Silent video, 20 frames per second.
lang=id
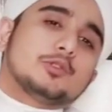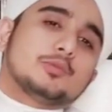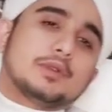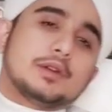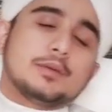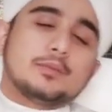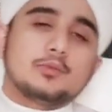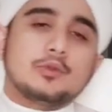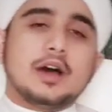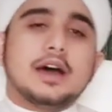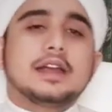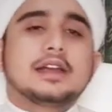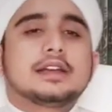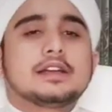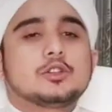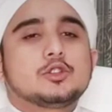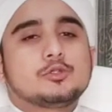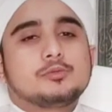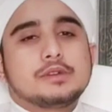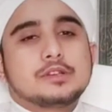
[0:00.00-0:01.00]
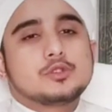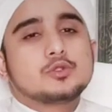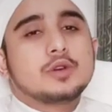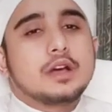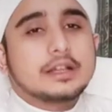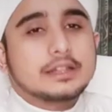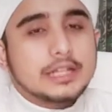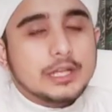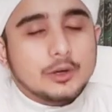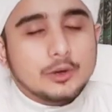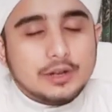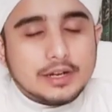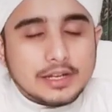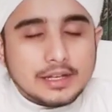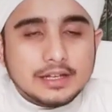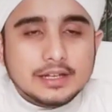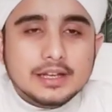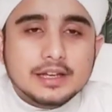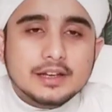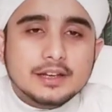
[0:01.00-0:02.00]
untuk perempuan, itu masuk
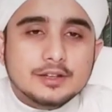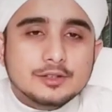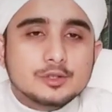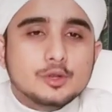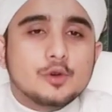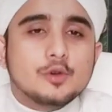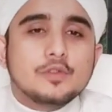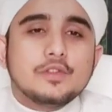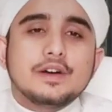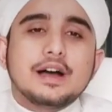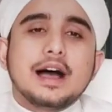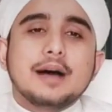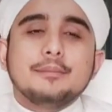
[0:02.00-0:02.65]
kategori jauf.